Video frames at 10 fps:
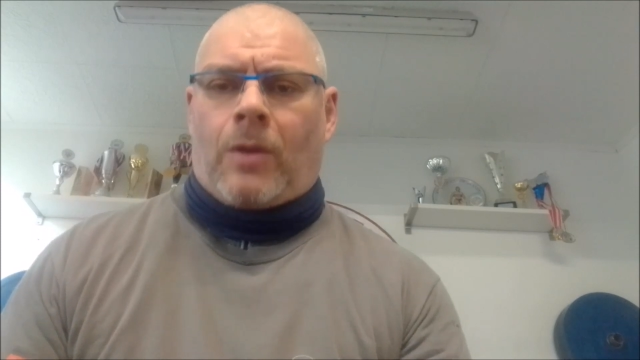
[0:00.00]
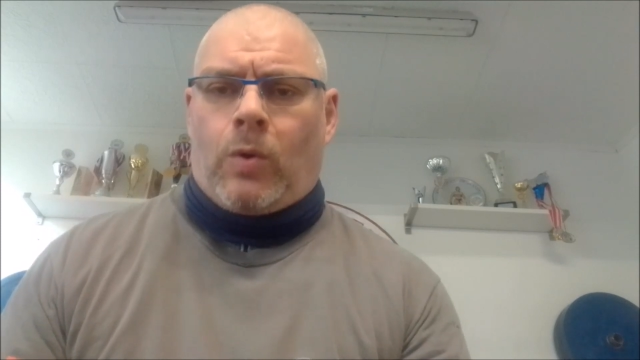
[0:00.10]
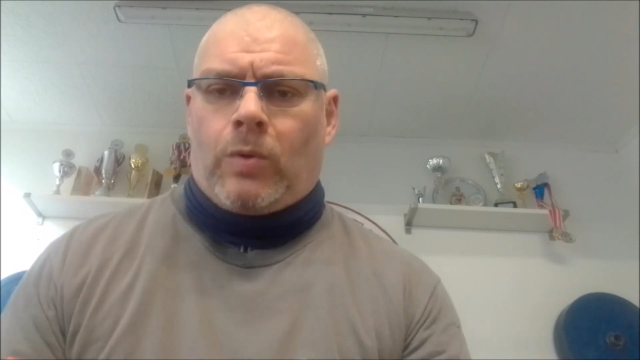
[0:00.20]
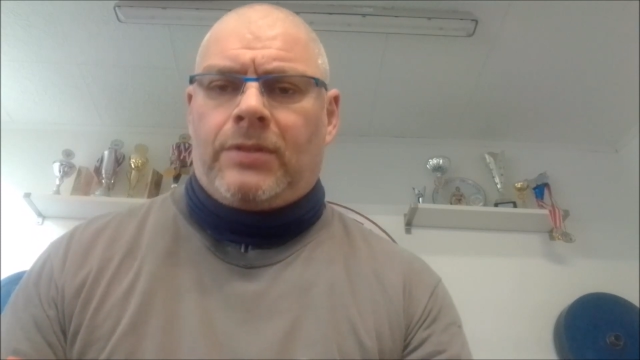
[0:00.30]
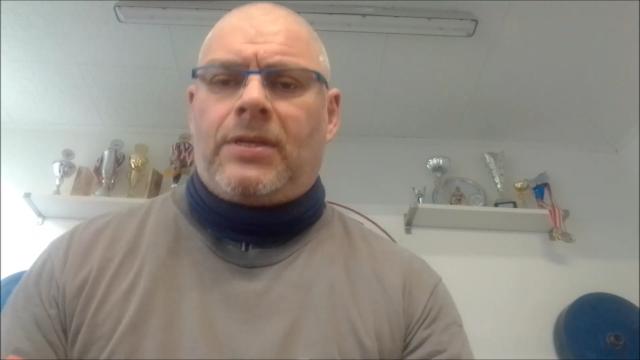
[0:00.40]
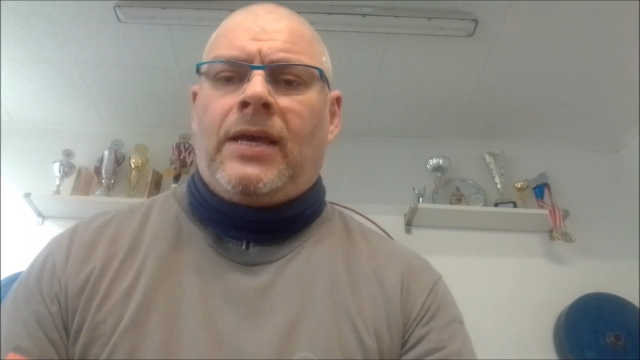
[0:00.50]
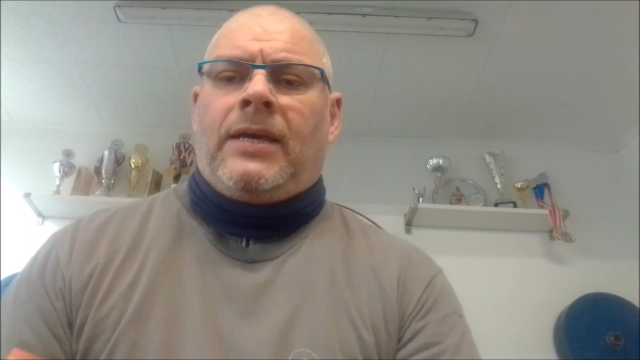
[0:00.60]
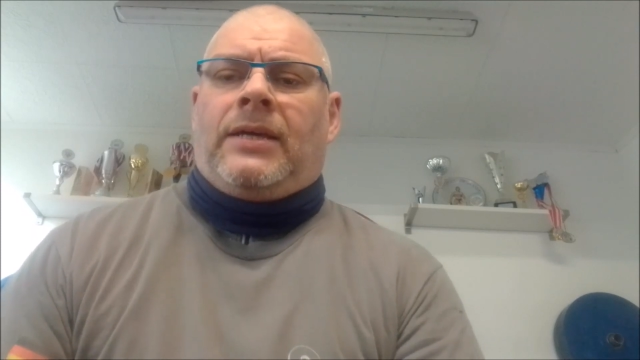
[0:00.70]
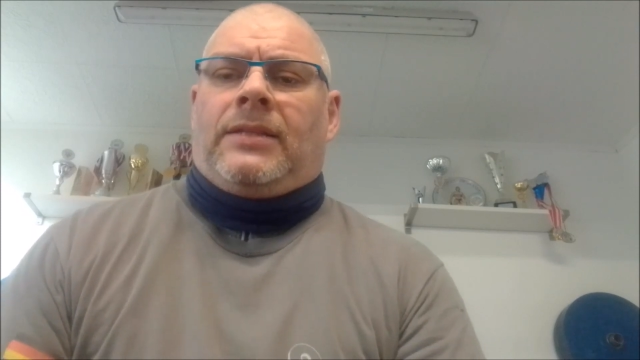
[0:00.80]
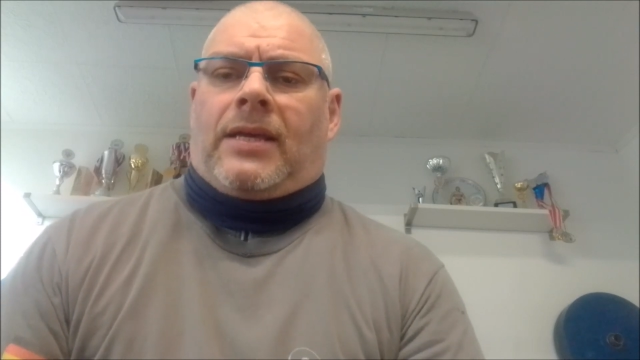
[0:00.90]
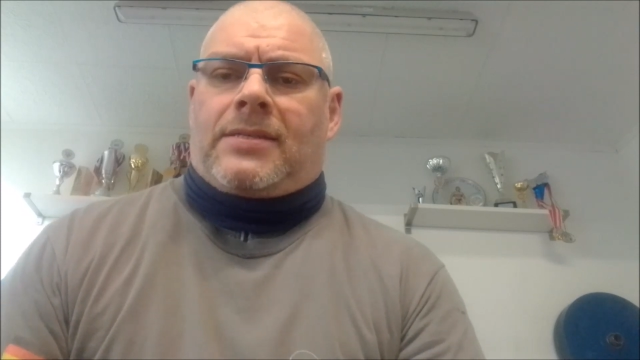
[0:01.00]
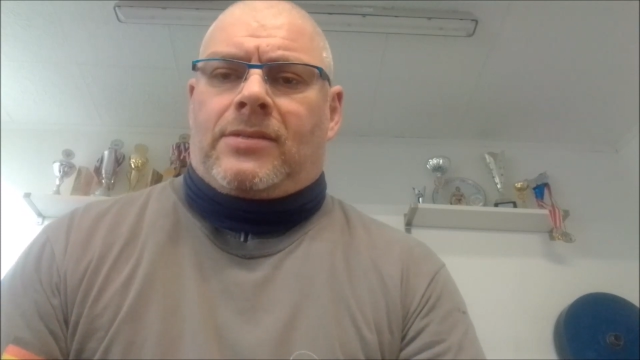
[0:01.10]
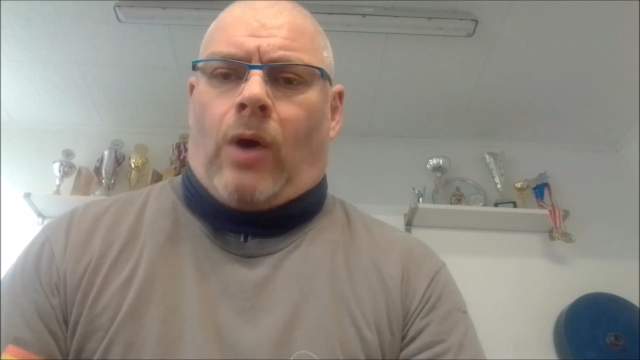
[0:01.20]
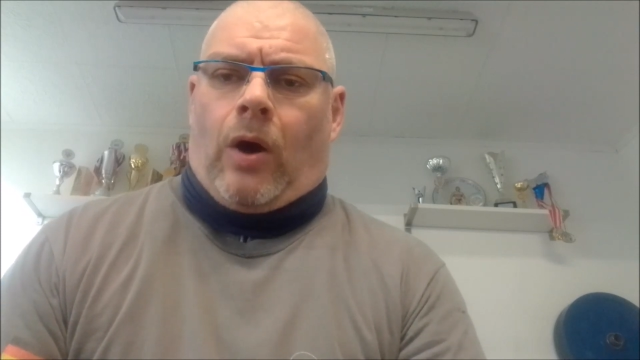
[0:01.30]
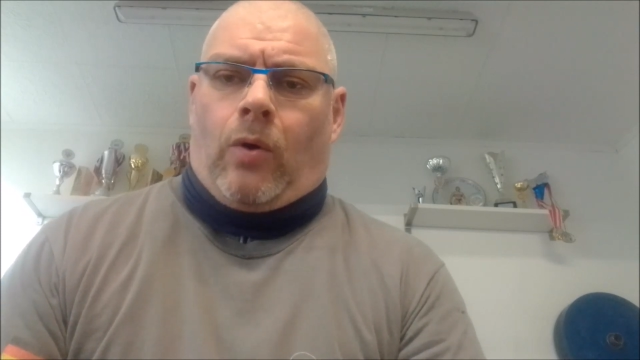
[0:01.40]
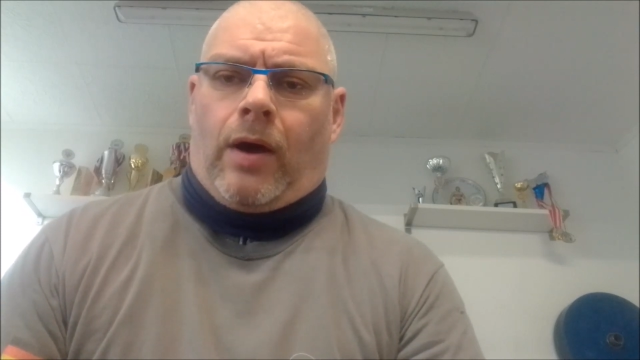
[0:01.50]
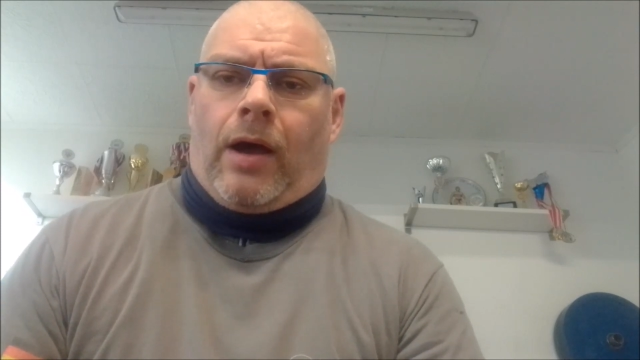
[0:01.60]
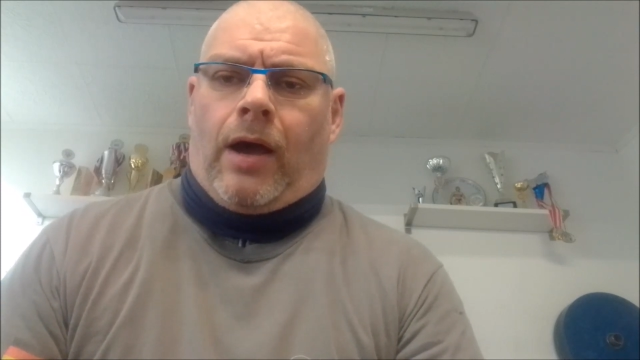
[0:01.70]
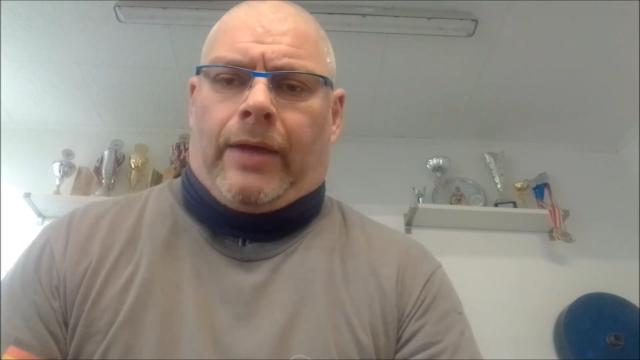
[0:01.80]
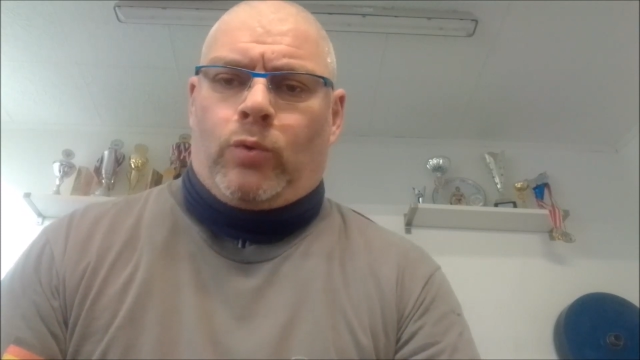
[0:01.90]
und das ist auch
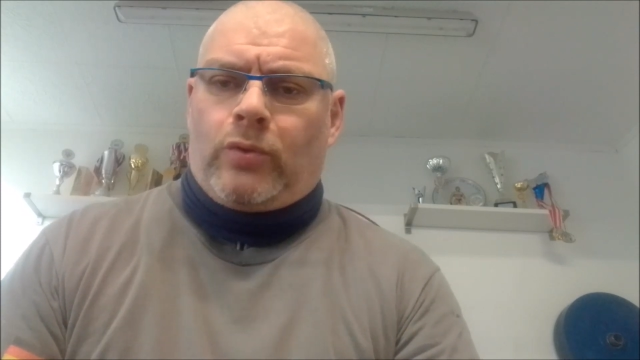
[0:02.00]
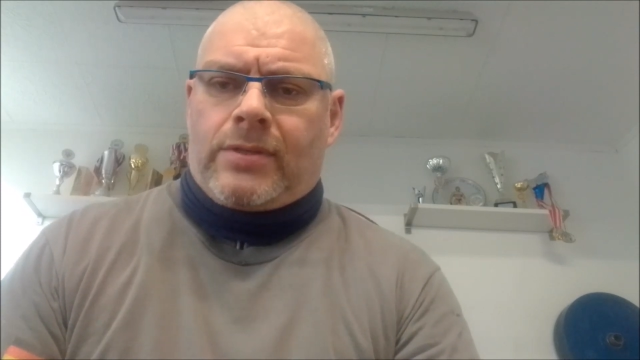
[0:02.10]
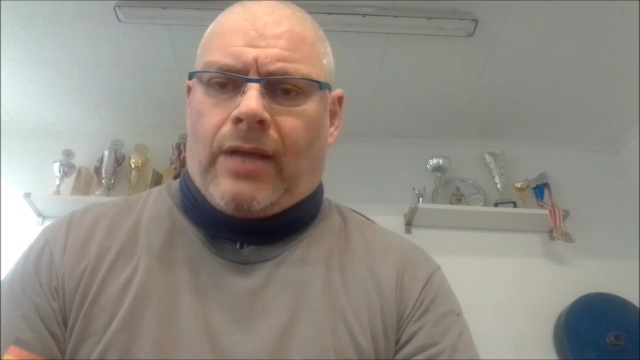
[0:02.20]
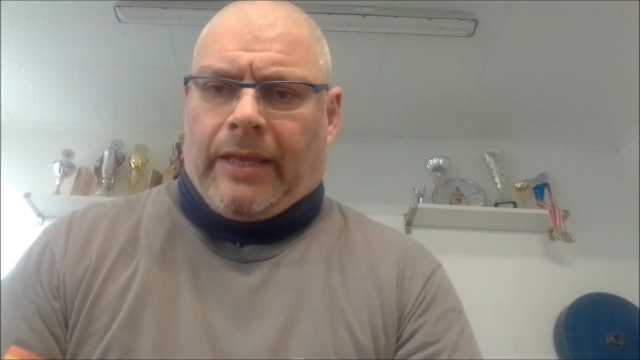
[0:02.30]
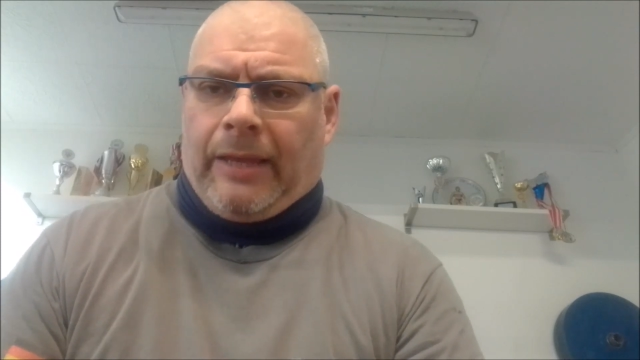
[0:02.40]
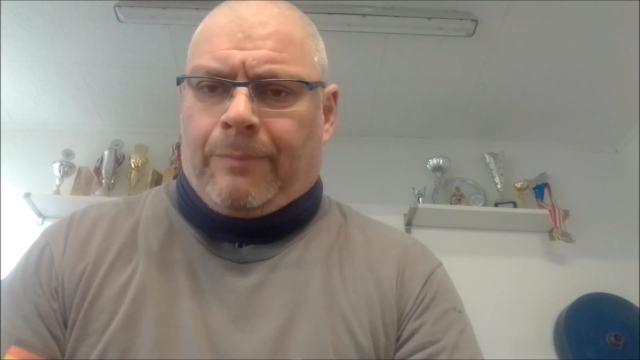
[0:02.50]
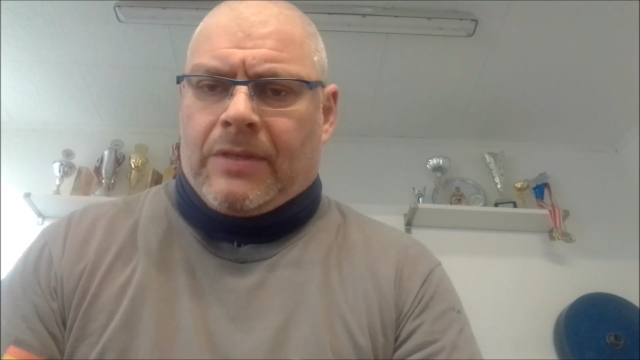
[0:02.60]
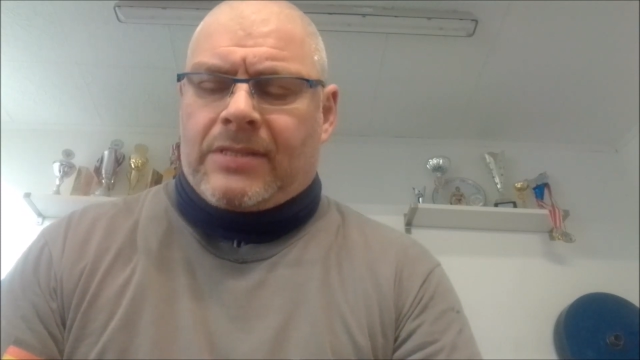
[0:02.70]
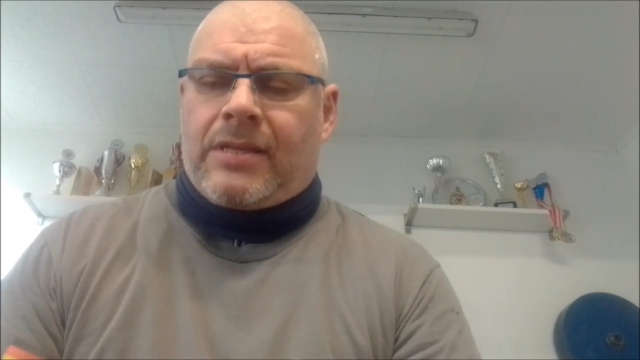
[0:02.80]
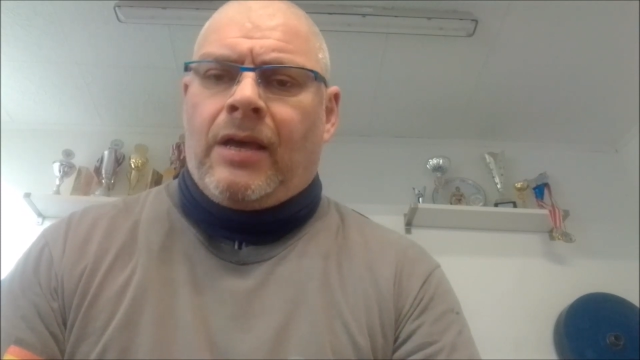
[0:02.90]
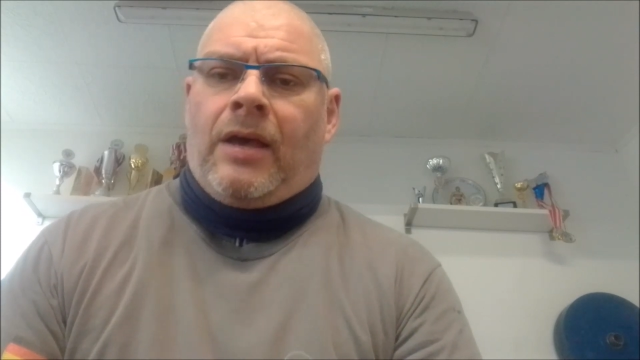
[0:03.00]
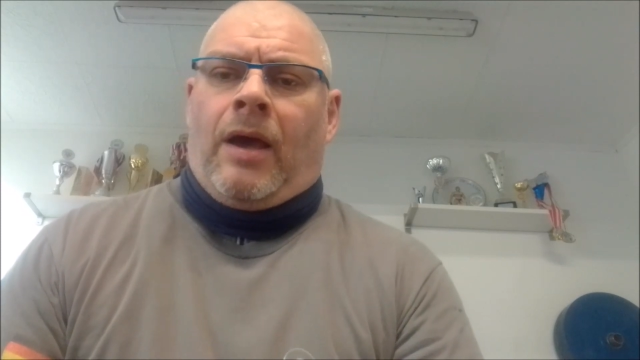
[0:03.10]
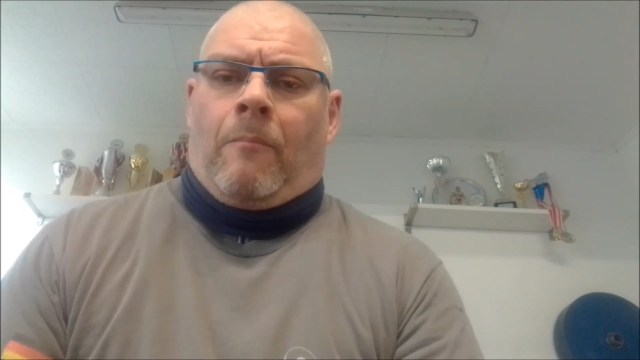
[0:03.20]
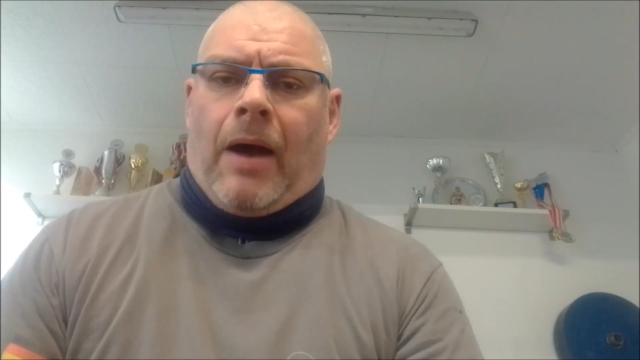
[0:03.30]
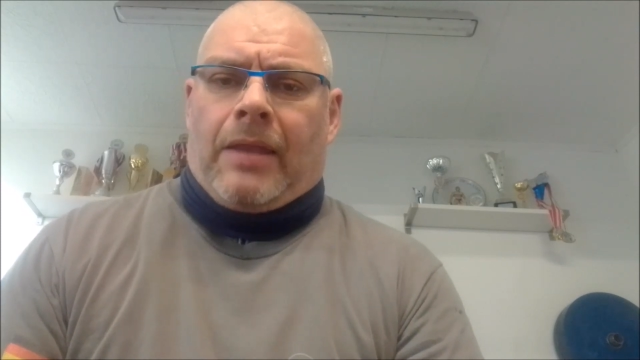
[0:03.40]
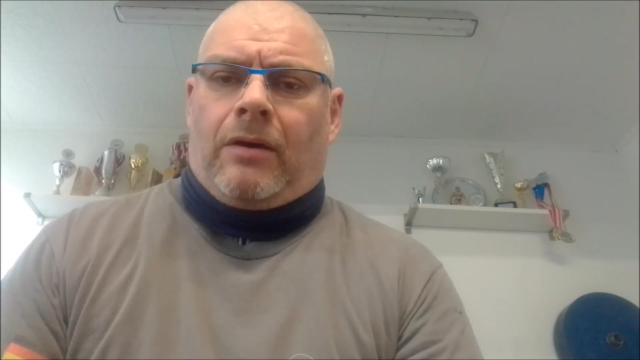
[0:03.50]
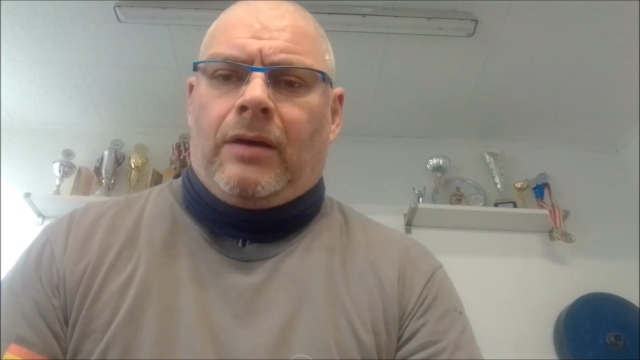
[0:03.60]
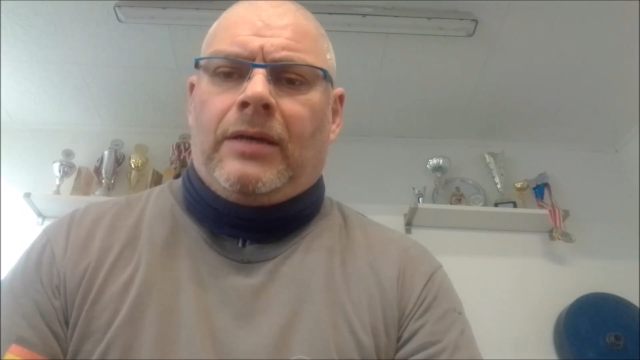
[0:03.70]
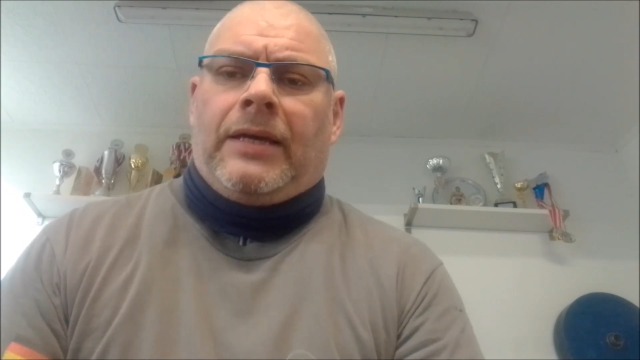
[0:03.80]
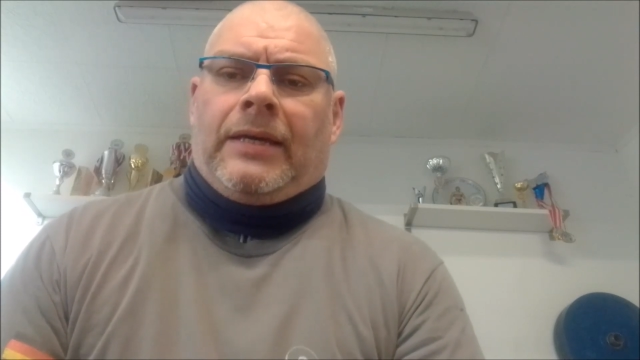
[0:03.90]
ein gutes Ergebnis meiner